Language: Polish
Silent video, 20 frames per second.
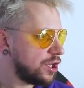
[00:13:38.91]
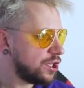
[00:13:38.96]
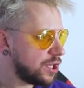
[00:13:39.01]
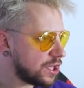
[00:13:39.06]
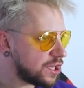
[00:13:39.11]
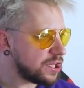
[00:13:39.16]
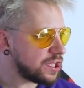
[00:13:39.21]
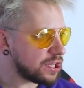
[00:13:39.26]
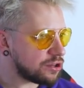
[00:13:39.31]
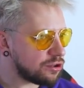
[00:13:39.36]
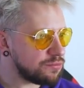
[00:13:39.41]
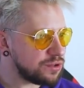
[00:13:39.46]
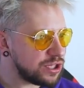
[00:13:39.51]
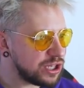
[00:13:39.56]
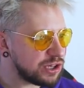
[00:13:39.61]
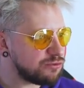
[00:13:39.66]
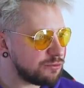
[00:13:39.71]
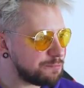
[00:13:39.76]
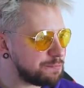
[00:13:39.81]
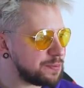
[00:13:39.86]
Jedynie
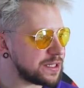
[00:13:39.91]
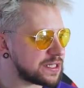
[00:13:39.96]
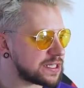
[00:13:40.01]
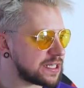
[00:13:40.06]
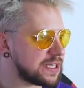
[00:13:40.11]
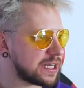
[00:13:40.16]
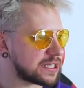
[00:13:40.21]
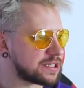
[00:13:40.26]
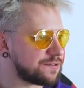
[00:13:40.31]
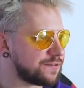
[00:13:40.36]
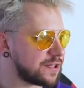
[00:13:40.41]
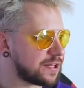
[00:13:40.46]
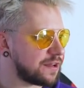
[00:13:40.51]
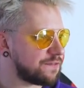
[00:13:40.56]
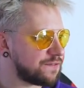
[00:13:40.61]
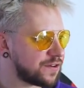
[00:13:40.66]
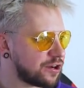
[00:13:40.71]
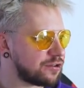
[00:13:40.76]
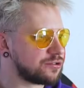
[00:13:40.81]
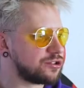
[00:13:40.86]
Dominik Łupicki jak
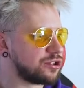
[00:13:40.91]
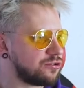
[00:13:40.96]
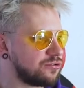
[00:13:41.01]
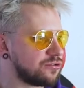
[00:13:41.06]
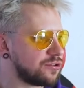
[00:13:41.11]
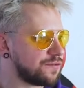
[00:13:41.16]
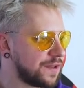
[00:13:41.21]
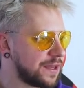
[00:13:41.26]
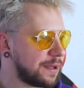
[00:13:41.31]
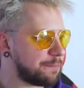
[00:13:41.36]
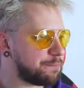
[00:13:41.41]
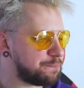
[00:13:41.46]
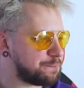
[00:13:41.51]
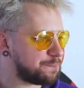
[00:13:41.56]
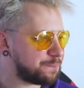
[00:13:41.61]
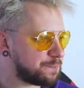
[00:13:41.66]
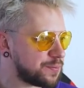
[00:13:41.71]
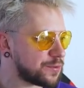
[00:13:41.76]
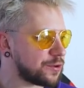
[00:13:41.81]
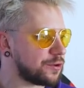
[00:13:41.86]
zwykle wychodzi kurwa na
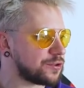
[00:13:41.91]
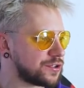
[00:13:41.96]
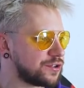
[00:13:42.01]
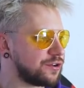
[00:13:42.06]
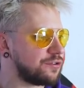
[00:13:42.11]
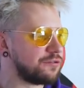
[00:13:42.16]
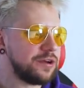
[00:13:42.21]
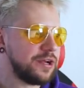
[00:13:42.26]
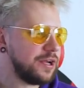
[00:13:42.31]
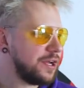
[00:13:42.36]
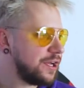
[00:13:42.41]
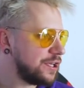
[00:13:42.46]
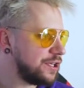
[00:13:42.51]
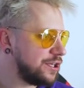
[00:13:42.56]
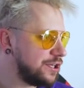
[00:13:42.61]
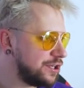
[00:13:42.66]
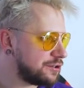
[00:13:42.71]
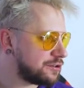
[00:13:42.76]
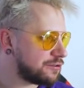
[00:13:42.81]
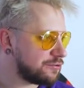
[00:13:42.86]
prostą
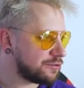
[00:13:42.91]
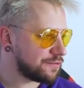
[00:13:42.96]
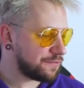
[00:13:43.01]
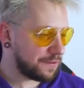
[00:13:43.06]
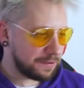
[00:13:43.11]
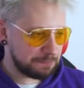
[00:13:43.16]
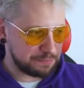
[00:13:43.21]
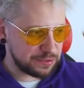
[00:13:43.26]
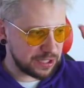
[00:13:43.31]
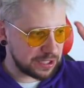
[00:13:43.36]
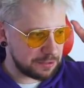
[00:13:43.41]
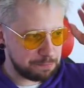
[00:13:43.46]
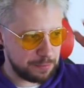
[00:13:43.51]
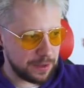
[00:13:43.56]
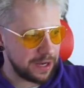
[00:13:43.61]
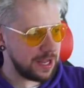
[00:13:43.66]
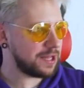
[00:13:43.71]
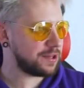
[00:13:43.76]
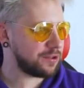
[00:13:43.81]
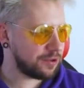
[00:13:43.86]
i kurwa przed
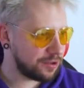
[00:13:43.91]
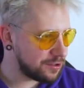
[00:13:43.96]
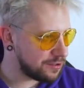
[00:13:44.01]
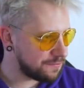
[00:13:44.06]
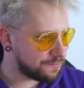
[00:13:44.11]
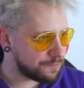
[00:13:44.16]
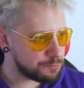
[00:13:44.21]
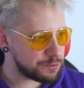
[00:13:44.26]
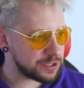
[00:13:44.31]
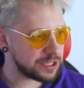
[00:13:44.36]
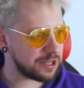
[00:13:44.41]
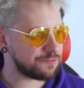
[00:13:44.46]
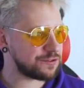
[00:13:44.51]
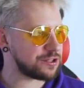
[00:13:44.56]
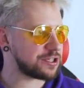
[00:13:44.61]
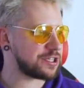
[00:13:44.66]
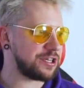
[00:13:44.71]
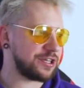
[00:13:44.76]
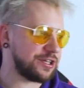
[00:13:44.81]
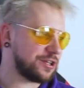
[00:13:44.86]
peleton wyprzedza
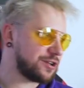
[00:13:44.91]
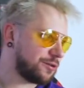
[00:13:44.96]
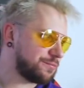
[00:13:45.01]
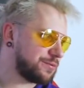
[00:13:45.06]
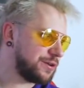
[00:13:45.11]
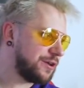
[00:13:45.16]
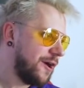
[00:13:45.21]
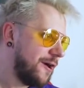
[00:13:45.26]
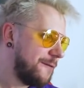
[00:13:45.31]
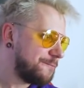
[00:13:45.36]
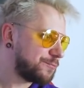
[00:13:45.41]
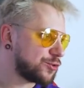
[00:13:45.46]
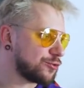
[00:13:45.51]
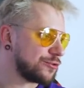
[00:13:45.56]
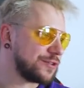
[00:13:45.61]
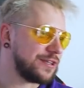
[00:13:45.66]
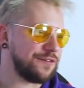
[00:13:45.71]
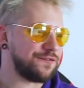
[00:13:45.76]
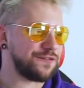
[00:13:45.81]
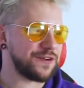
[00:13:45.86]
wszystkich i robi
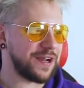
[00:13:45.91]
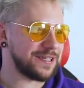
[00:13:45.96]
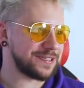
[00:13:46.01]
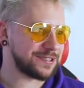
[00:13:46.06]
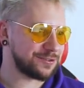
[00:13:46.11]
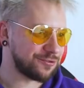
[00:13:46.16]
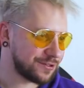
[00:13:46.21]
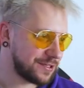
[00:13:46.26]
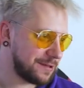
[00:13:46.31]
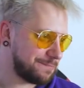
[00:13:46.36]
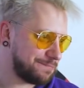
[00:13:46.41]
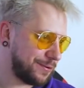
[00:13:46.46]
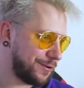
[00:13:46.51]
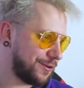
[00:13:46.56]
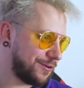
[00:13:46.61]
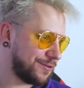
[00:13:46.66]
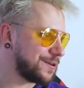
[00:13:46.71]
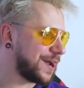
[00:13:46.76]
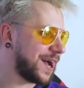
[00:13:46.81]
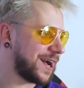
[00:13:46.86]
Tour de France, Tour de
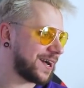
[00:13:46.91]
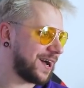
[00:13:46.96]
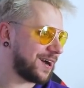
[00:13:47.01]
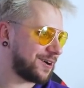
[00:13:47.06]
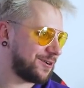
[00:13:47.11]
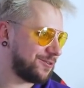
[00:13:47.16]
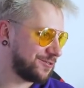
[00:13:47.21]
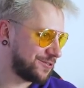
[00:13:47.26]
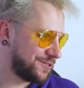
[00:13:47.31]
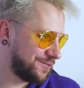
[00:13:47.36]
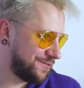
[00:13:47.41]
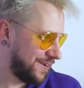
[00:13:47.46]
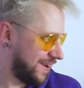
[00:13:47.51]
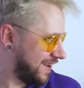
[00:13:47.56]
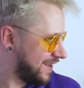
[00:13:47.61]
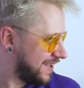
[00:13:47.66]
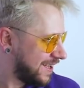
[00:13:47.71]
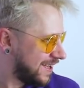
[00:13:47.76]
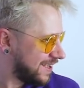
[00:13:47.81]
Polon Raka, kurwa,